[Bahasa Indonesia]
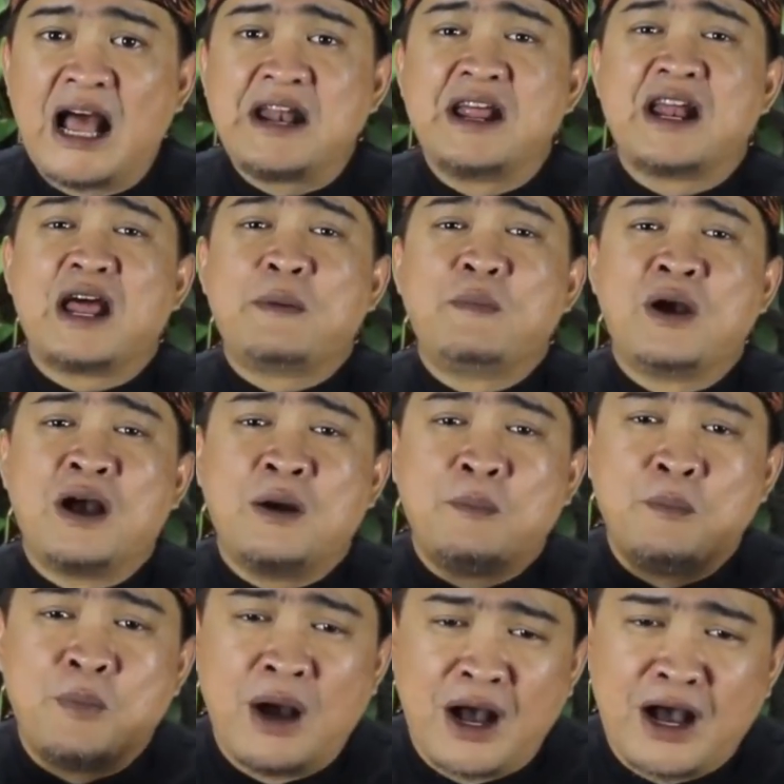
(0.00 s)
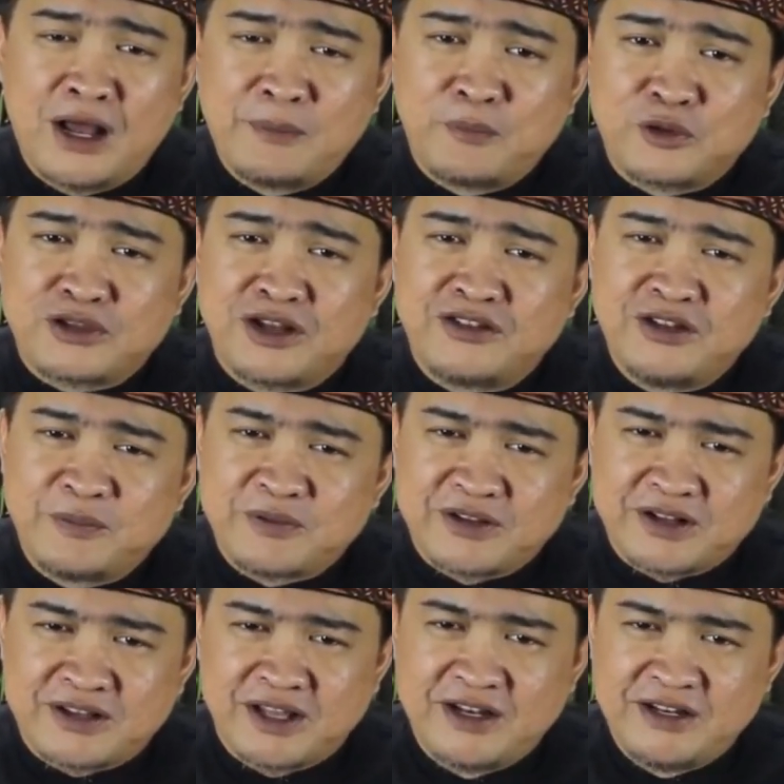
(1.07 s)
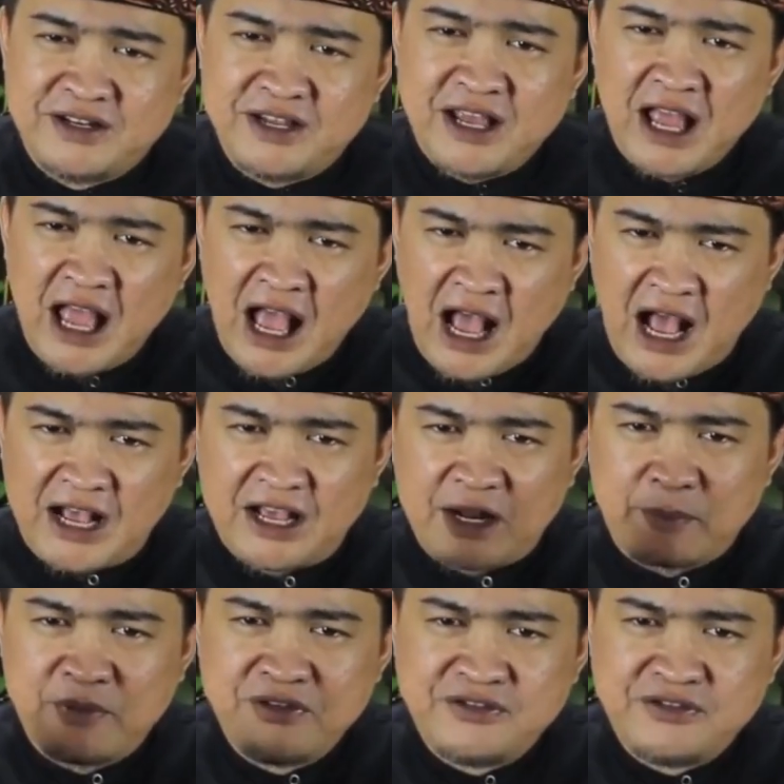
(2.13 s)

adalah mengembangkan potensi peserta didik agar